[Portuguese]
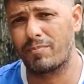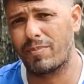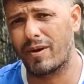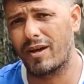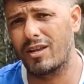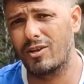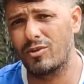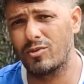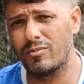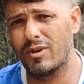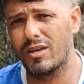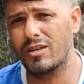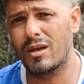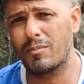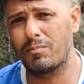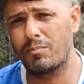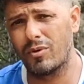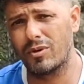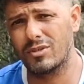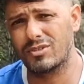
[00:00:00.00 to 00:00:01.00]
Eu já parei no meio
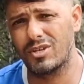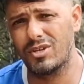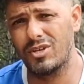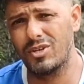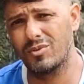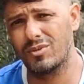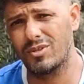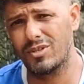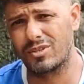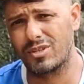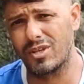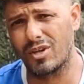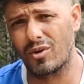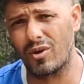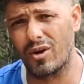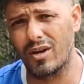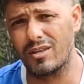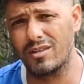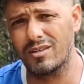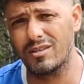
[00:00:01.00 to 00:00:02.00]
da ponte
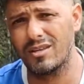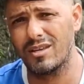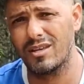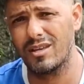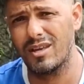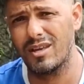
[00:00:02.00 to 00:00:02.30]
Rio-Niterói